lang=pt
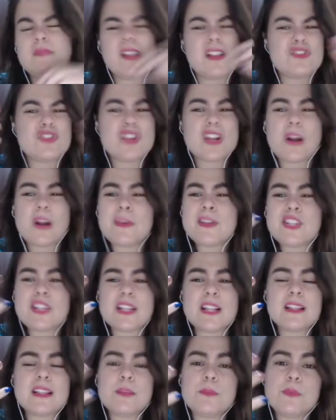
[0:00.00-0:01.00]
Geralmente
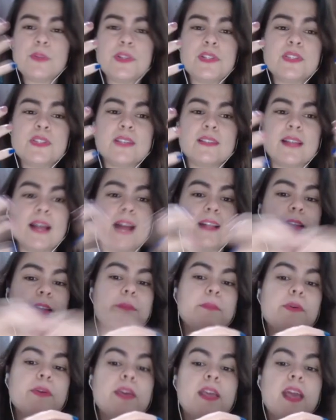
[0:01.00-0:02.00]
ela não é muito citada
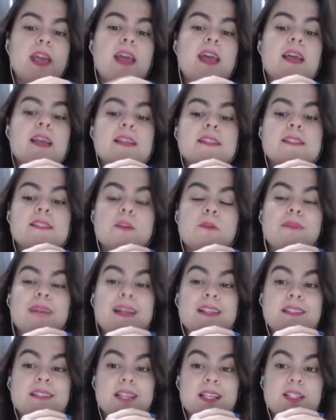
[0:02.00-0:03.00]
porque são
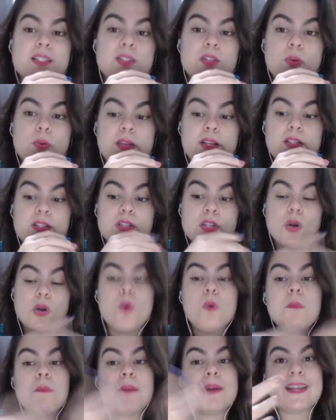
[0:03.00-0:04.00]
mais questões
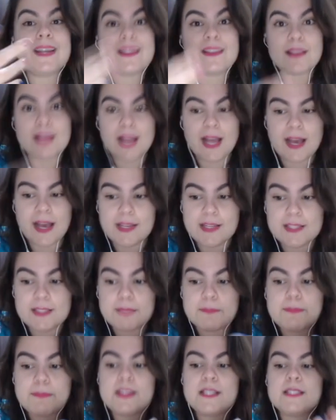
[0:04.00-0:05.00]

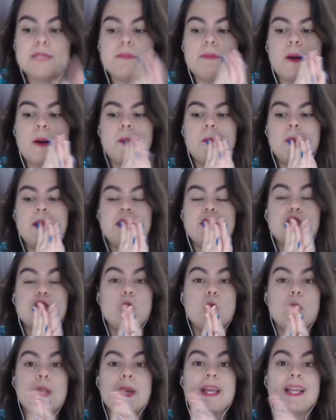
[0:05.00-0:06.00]
humanitárias, principalmente
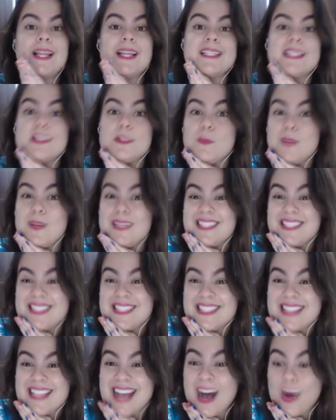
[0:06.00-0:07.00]
com relação à
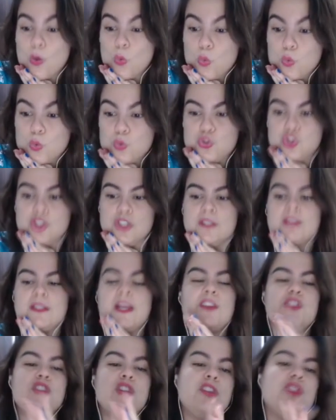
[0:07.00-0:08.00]
saúde,
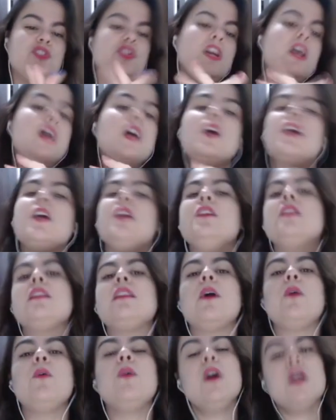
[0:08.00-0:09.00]
tá, gente?
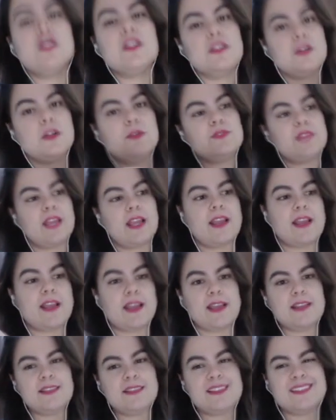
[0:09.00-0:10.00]
Então, não tem
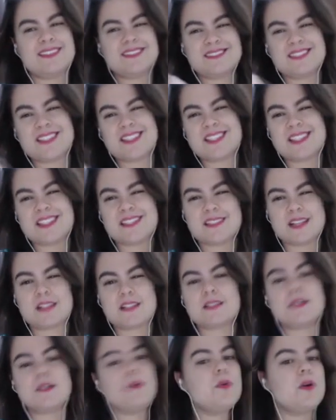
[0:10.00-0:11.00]
aí tanta
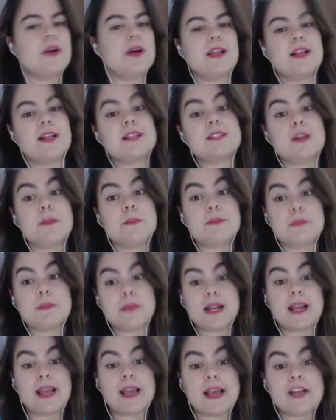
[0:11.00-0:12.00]
citação com relação à
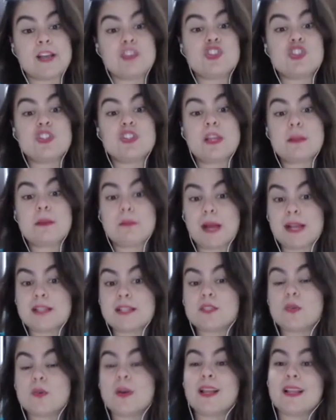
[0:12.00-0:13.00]
Primeira Guerra, a gente tem
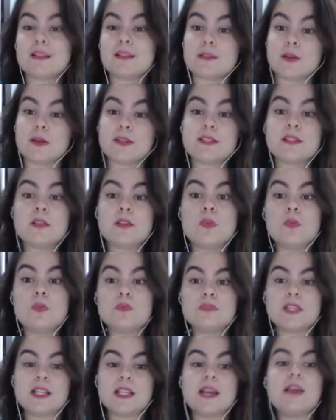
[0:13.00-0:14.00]
mais com relação à
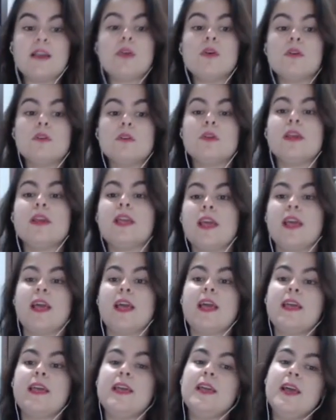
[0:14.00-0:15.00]
Segunda, né, que eu coloquei
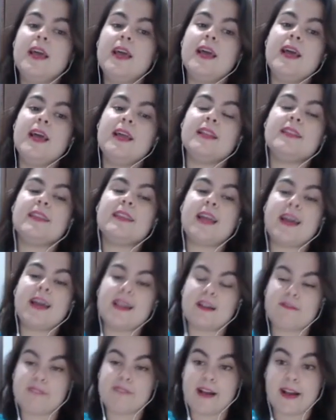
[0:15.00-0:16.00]
aí na
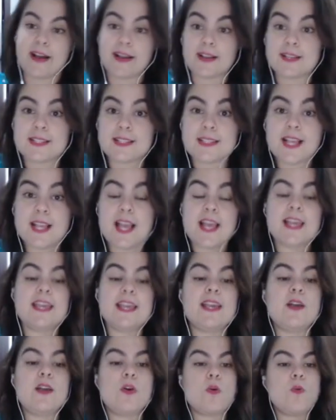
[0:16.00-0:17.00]
Era Vargas,
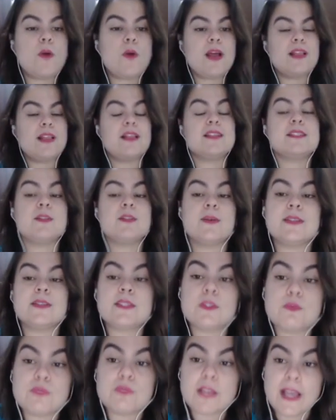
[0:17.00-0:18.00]
e com relação à
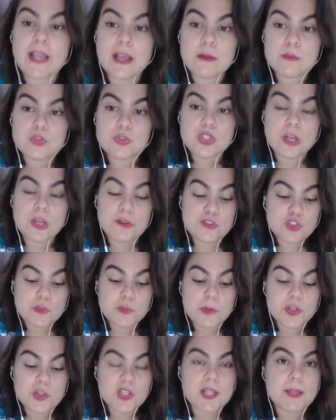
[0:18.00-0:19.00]
Segunda Guerra Mundial, a gente
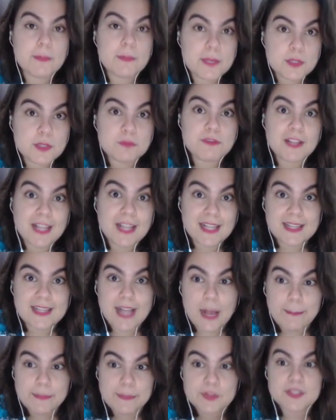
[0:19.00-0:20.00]
pode até mesmo falar
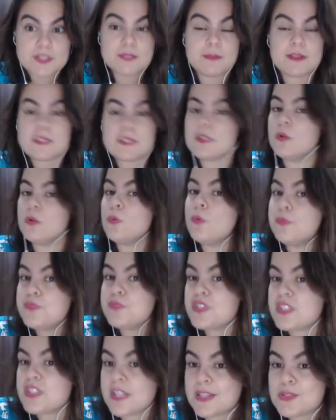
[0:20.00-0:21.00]
da aproximação com
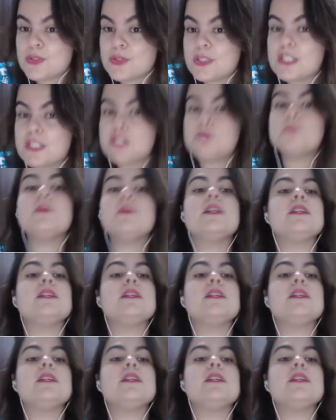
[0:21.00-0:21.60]
os Estados Unidos, por